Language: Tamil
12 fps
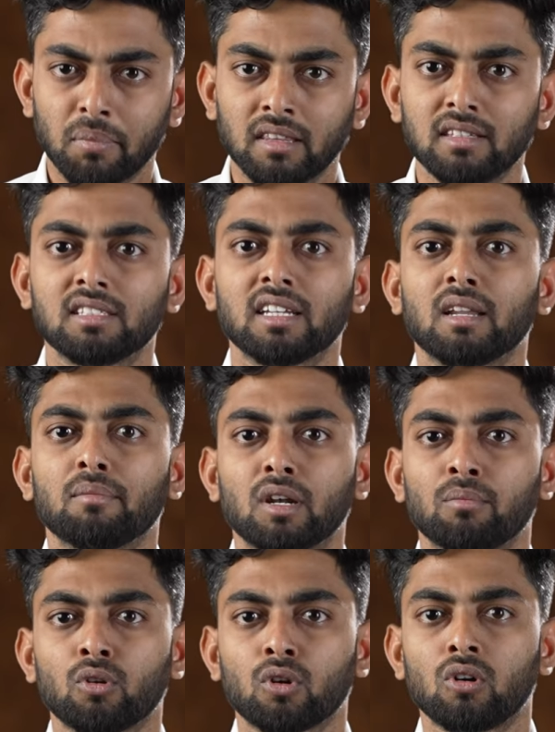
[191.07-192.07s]
எந்திரிச்சு என்ன
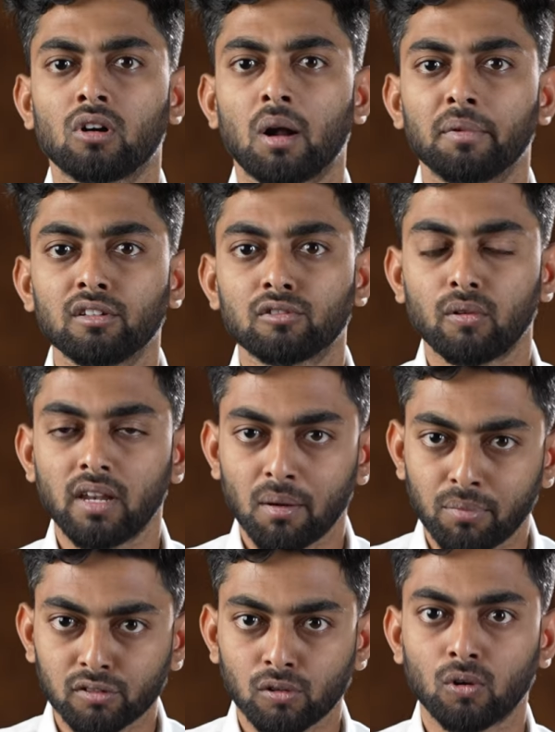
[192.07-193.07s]
பண்ண போகிறோம் அப்படின்னு சொல்லி
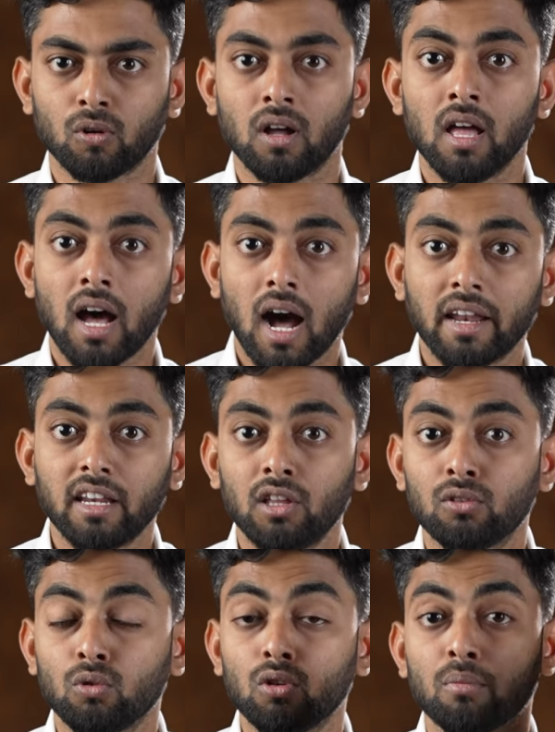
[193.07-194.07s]
அப்போ சொல்லும் ஆனால்
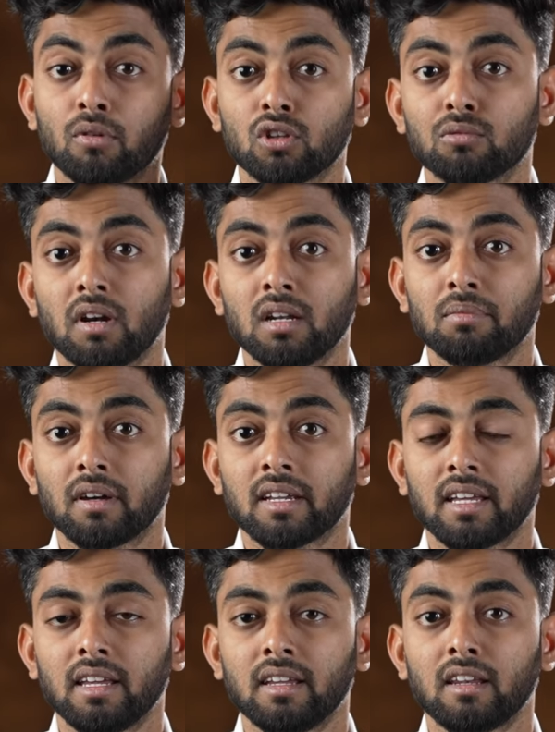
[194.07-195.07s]
நீங்கள் தூங்க போகிறதுக்கு முன்னாடி
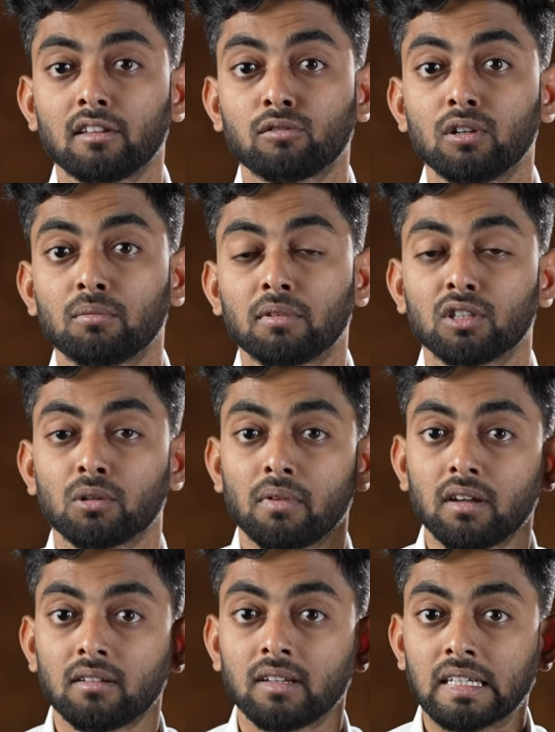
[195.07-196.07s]
பாருங்கள் என்ன சொல்லிட்டு
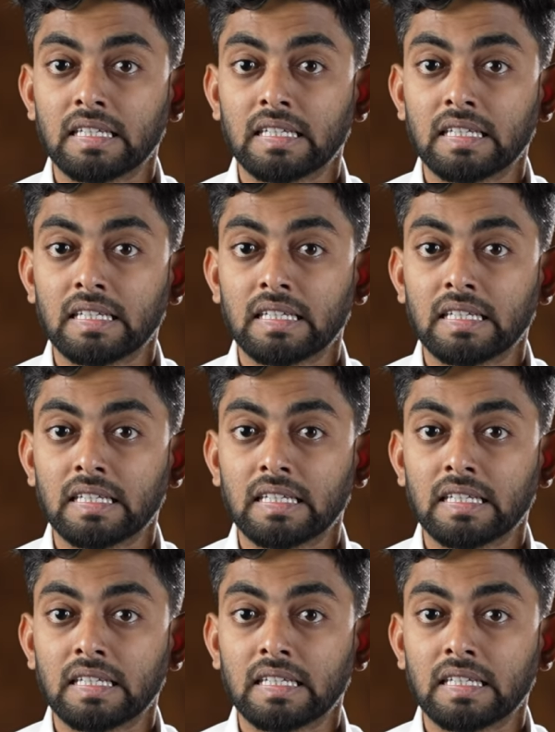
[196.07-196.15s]
படுத்திருப்பான்